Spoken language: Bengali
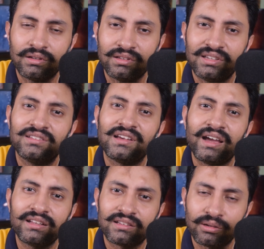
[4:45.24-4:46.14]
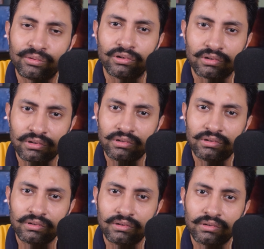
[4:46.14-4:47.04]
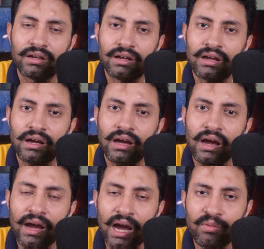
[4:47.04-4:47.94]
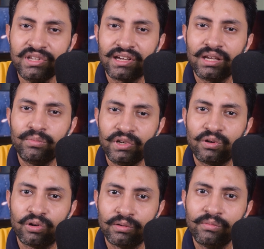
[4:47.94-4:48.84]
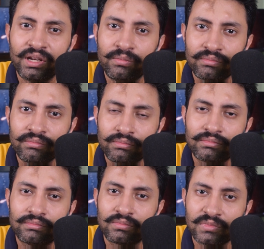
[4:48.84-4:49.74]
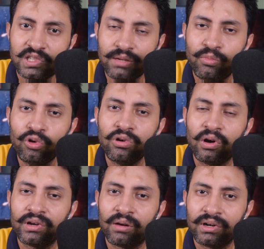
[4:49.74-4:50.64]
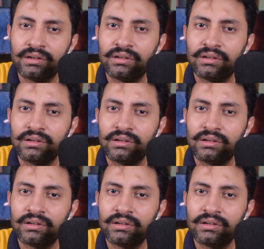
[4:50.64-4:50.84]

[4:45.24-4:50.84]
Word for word: যে যা ইচ্ছা বলুক আমি যাকে বিয়ে করব মানে যে বউ হবে আমার